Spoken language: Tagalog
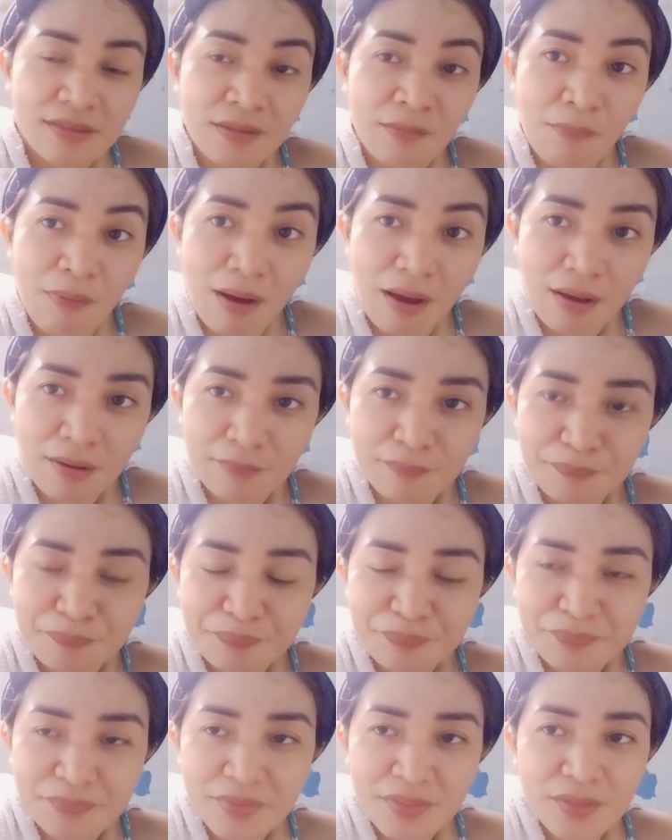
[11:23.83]
Diba?
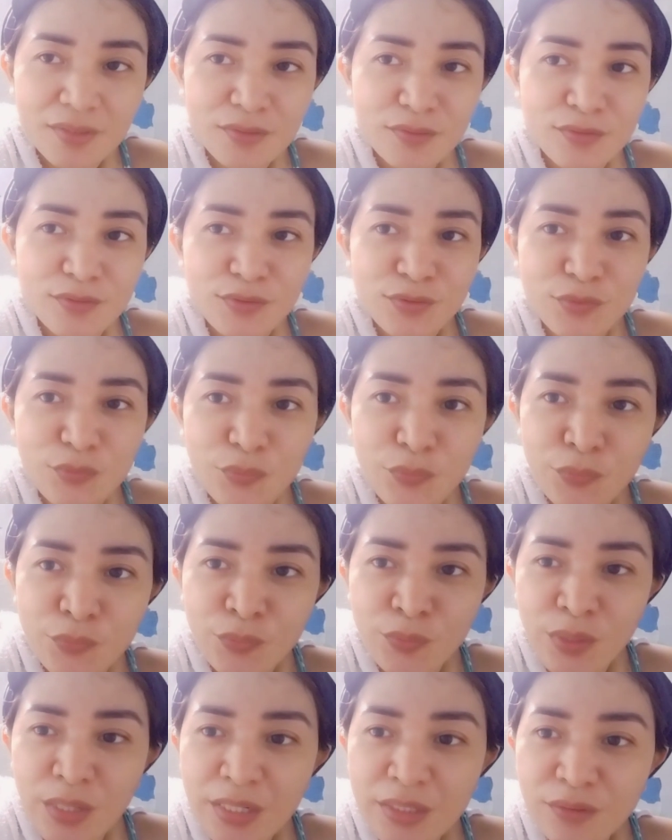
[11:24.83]
So,
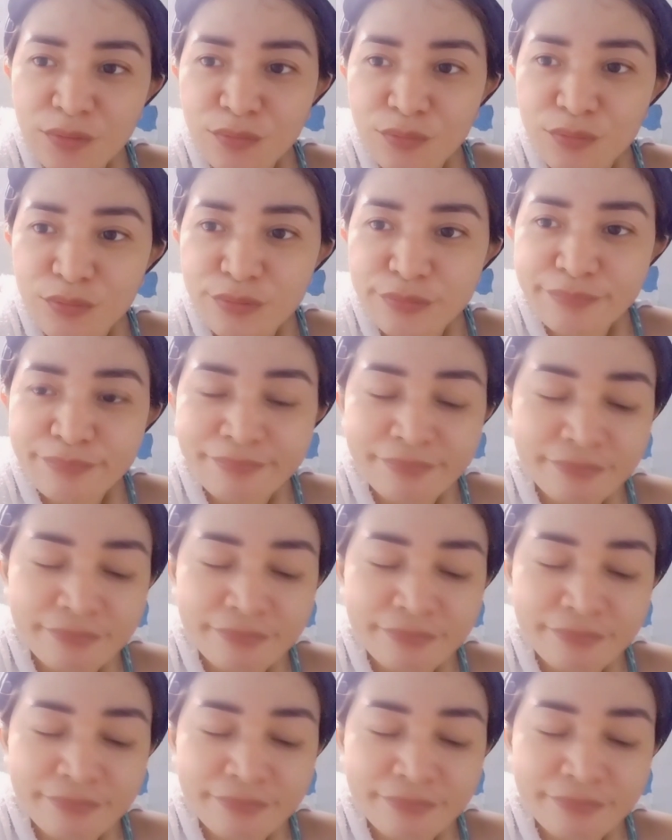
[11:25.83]
ayun.